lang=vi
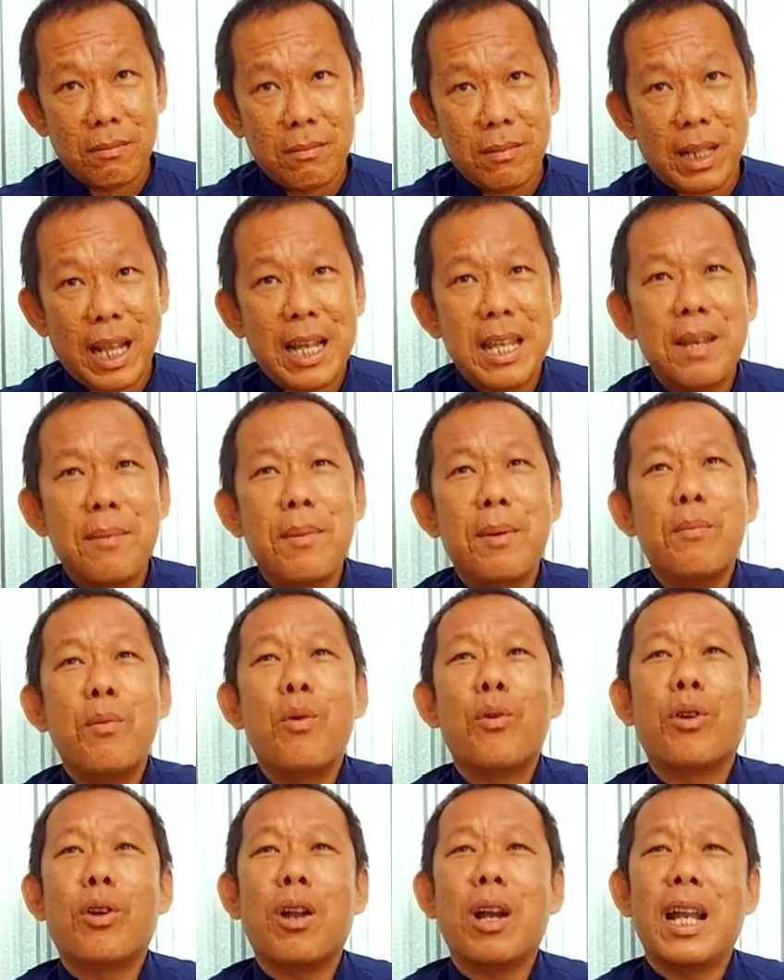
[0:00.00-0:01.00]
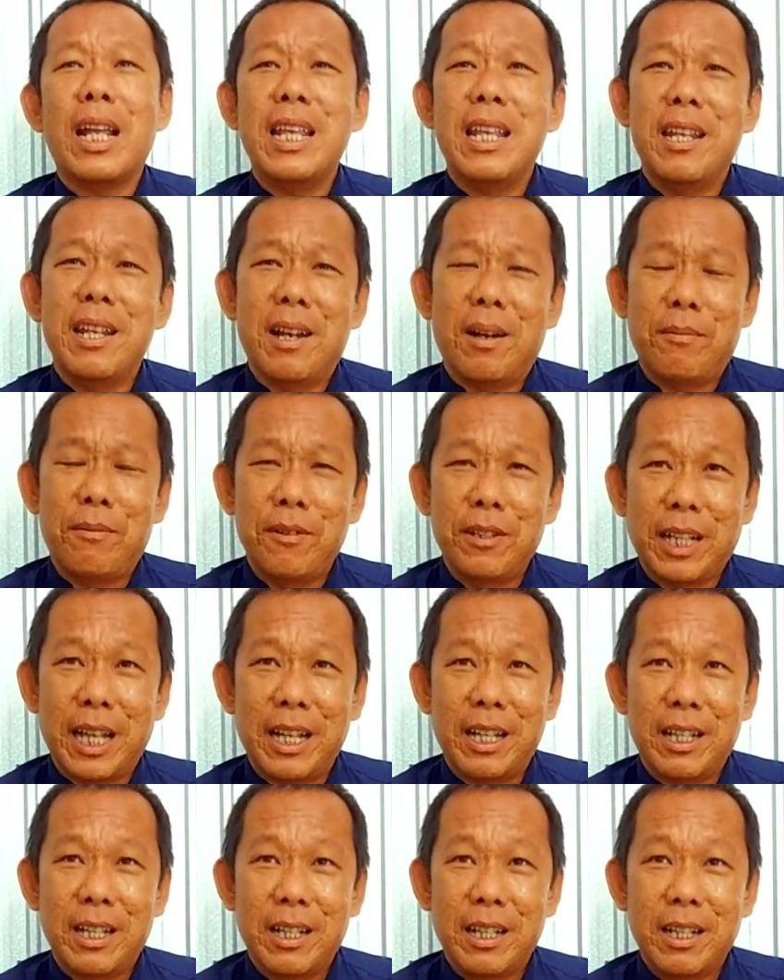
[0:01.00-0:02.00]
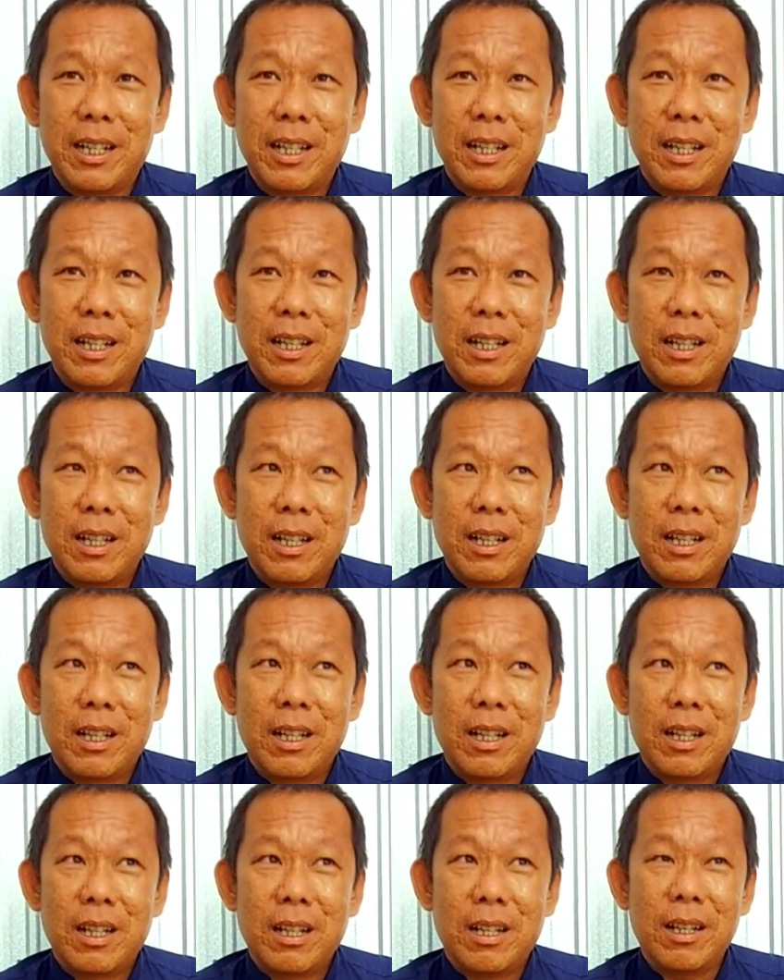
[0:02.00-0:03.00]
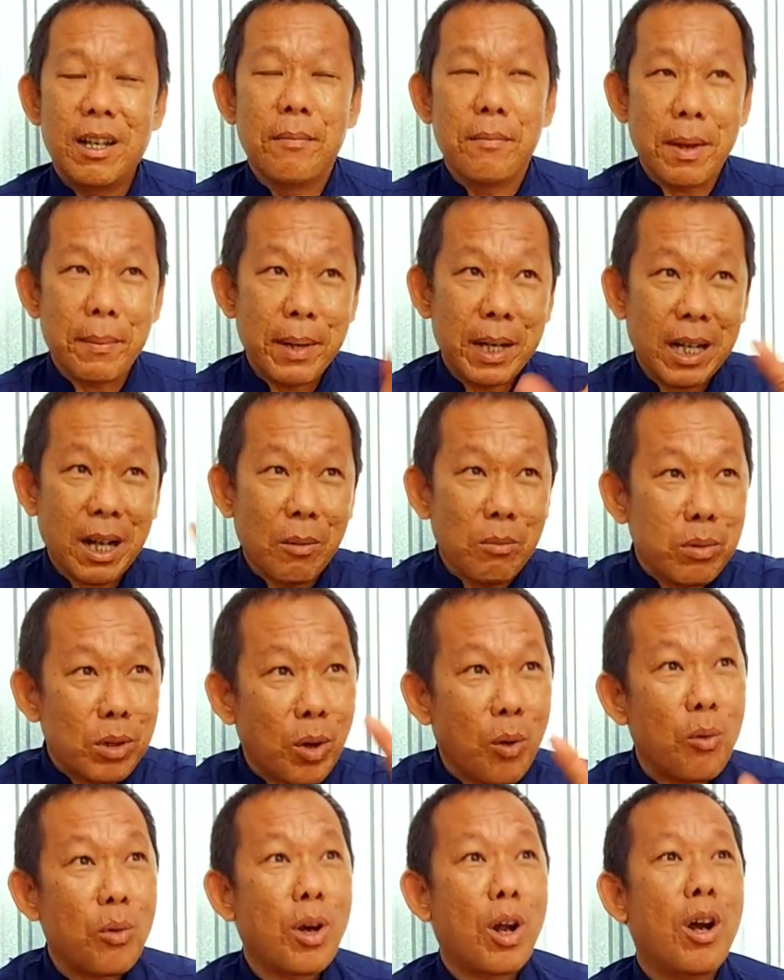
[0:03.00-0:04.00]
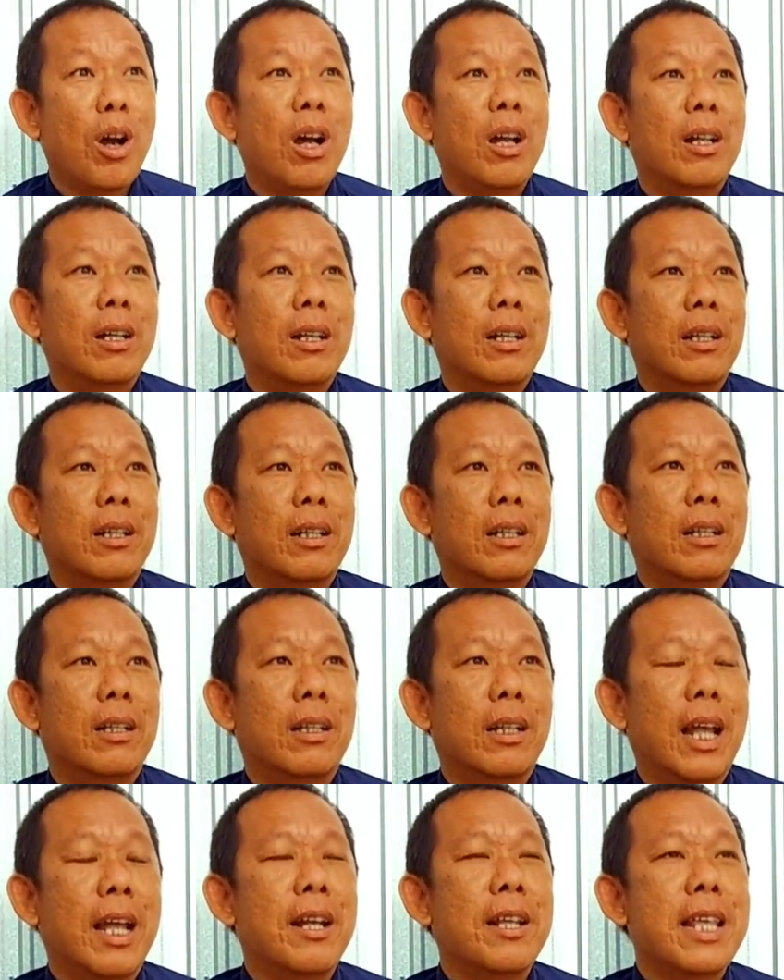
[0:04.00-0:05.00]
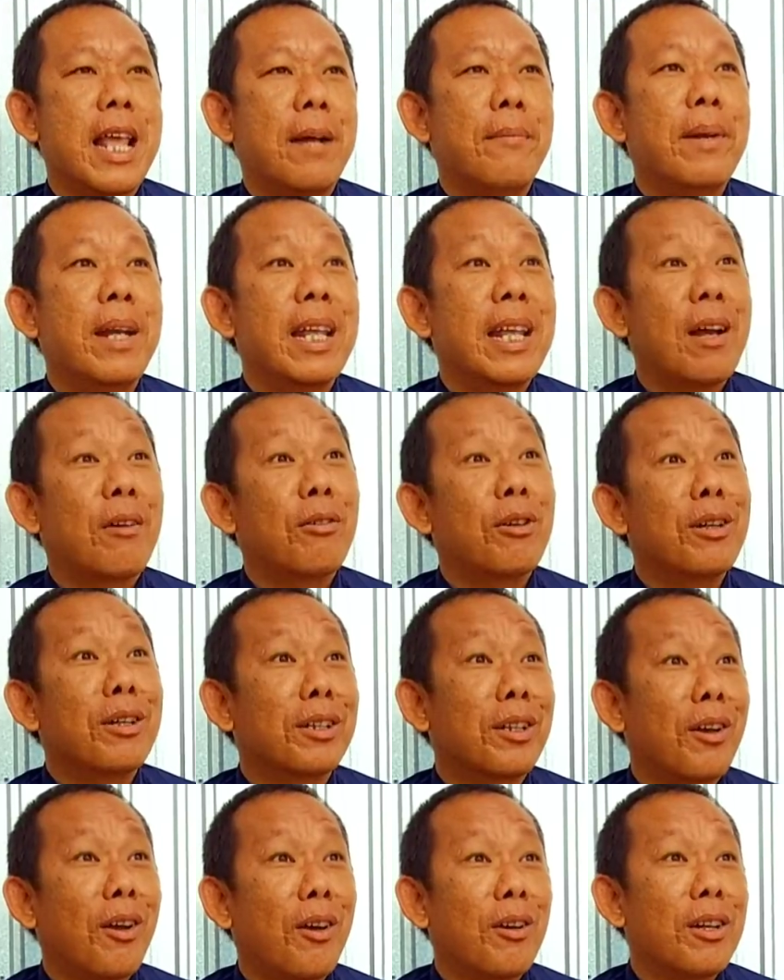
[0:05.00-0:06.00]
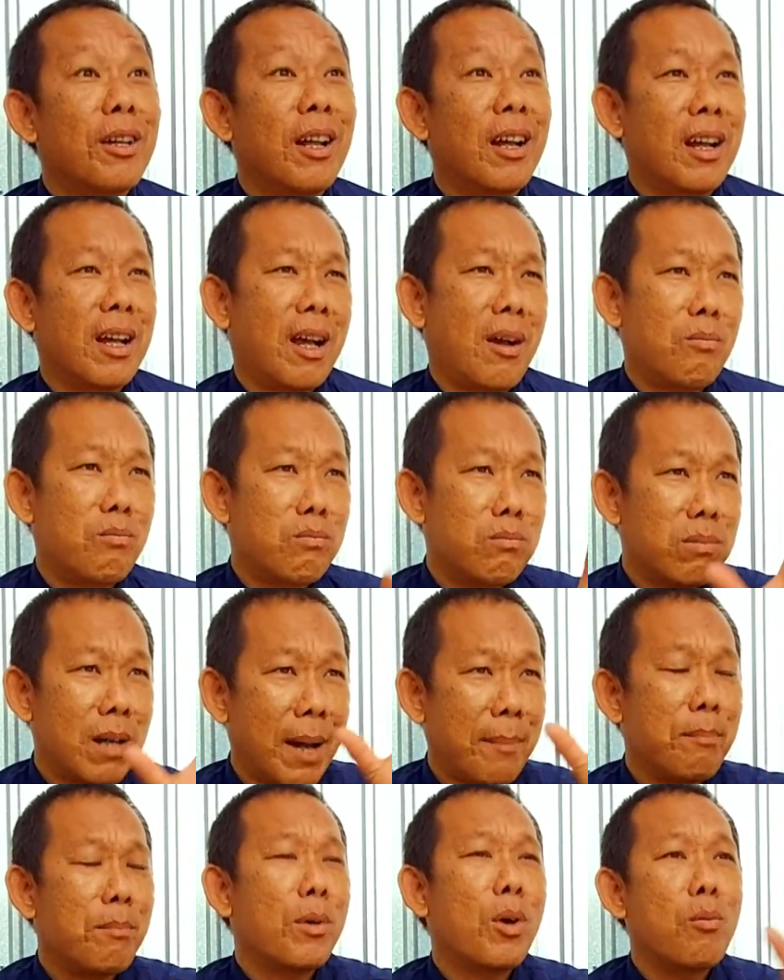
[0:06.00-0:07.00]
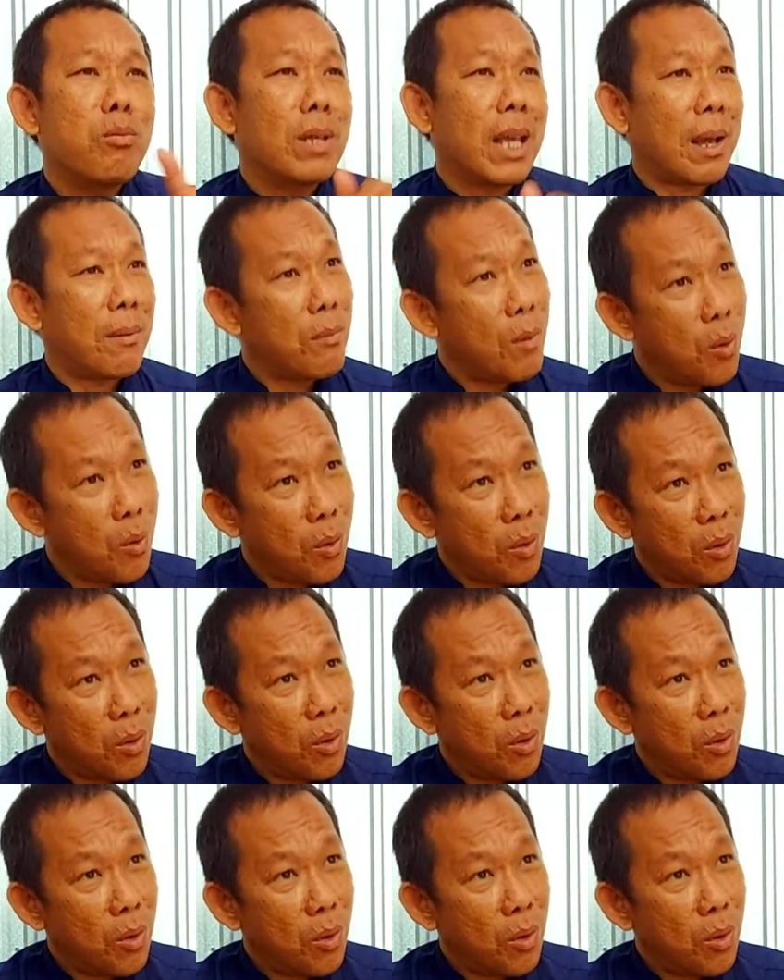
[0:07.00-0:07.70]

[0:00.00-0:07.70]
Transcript: tại vì mình buông nó lấy gì đâu phương tiện nhưng mà mình không trụ nó để nó dẫn mình đi vào đường tội lỗi là không nắm cũng chẳng buông